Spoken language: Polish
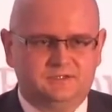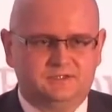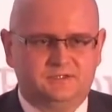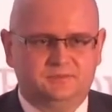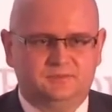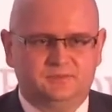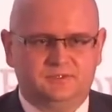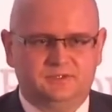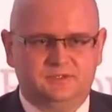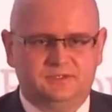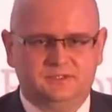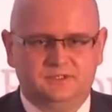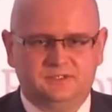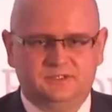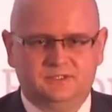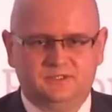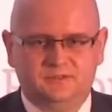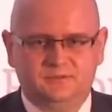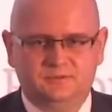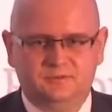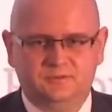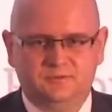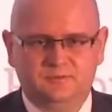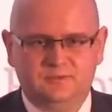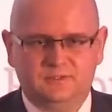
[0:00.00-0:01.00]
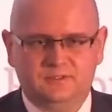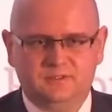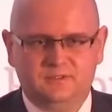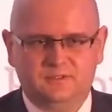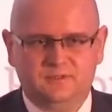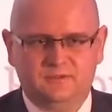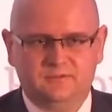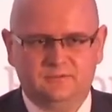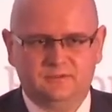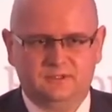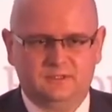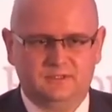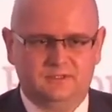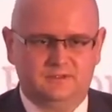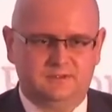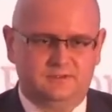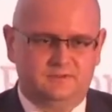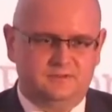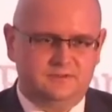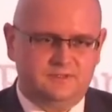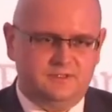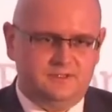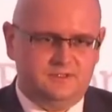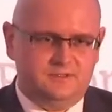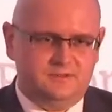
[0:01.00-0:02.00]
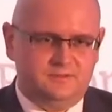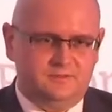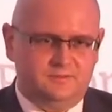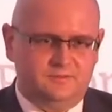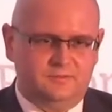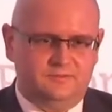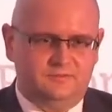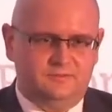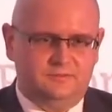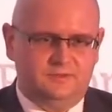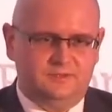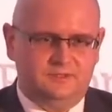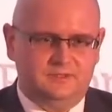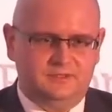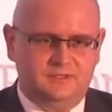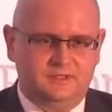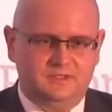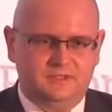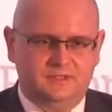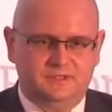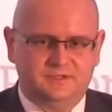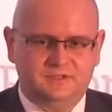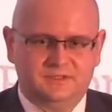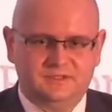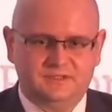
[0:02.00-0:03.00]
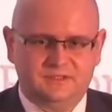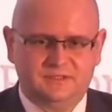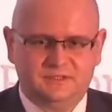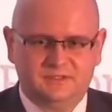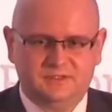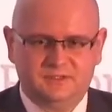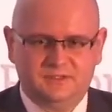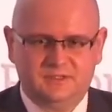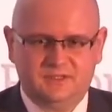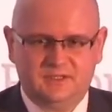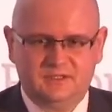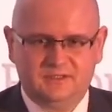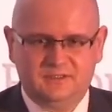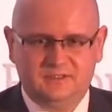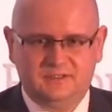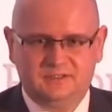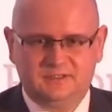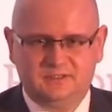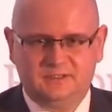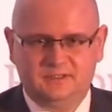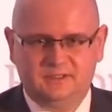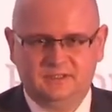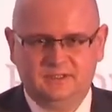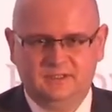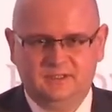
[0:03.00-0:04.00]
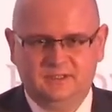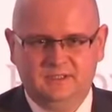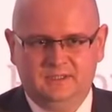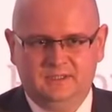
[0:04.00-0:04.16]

czyli Brytyjska Służba Zdrowia, ostatnio powołany NHS Digital, gdzie